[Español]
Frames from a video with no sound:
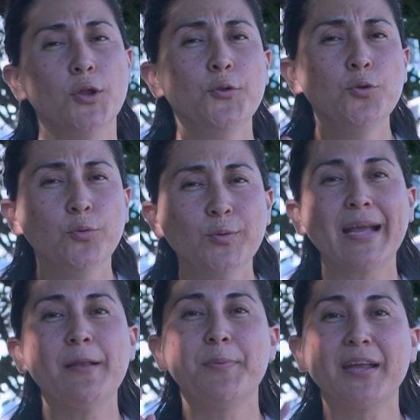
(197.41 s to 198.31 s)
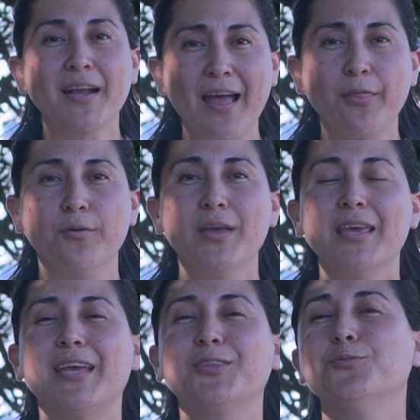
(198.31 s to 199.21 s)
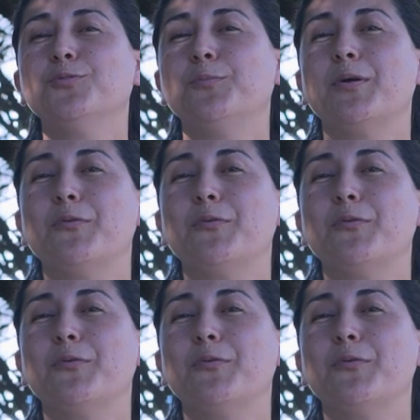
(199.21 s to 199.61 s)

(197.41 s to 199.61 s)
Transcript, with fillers: Nunca el pecado estuvo